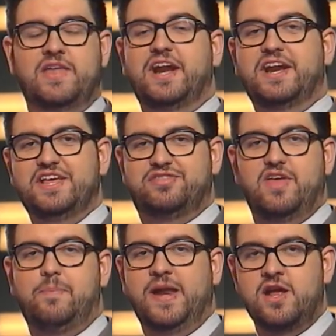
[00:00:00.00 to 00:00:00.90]
de y
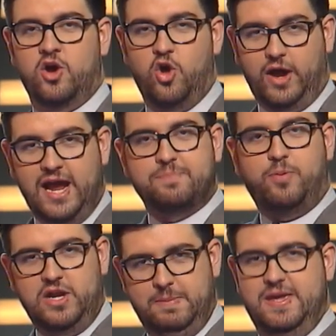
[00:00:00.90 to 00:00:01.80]
de Pringo, lo que es el
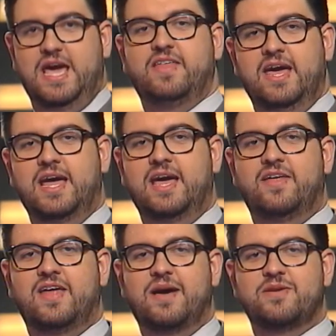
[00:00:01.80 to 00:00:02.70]
polipié
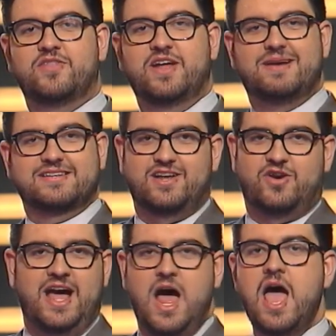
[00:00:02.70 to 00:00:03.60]
del avión del
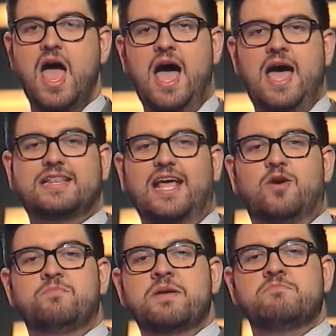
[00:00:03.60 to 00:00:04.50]
Barcelona, hasta
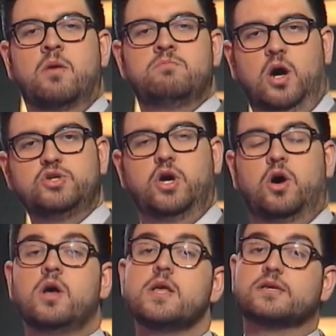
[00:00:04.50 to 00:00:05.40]
los mismos
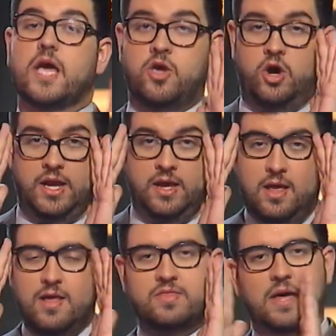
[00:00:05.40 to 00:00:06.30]
mochos. Señores,
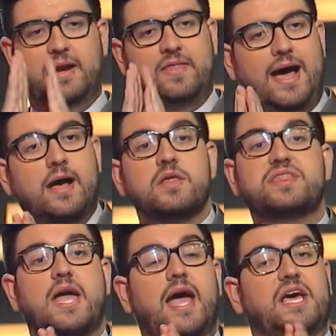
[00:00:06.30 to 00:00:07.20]
de verdad,
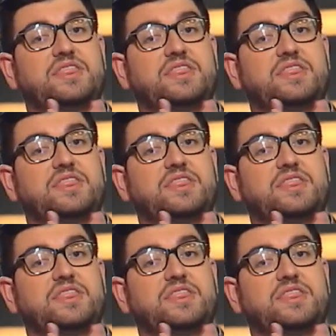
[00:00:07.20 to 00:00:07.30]
si hay que